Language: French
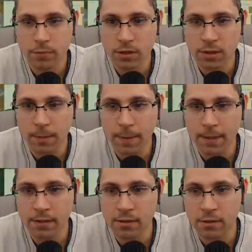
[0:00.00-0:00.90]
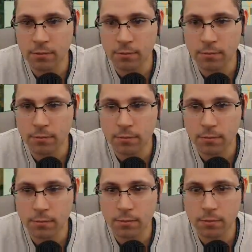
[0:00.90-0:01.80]
Sympa par ici, dis
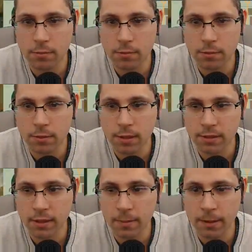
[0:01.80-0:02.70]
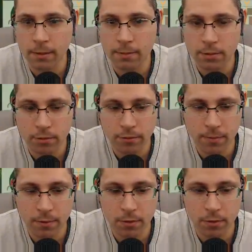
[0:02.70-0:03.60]
Ah c'est là-bas, bah, attends on va
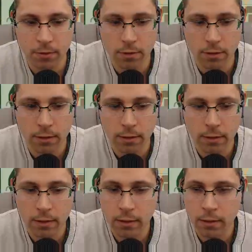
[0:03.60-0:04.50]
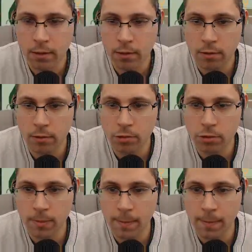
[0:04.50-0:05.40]
prendre le
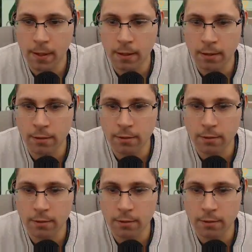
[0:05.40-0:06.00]
chemin par là.